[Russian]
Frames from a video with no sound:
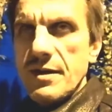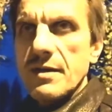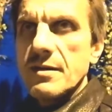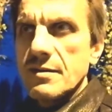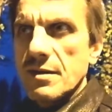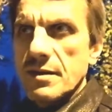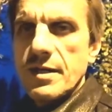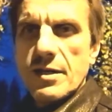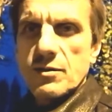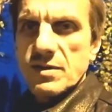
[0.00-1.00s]
едет
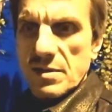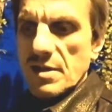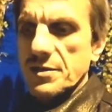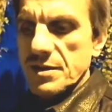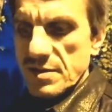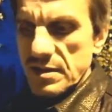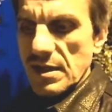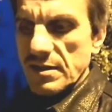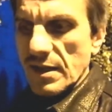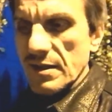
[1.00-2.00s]
Герус тогда через
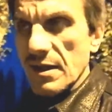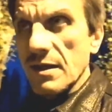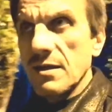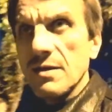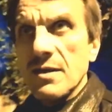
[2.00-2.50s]
Лендерне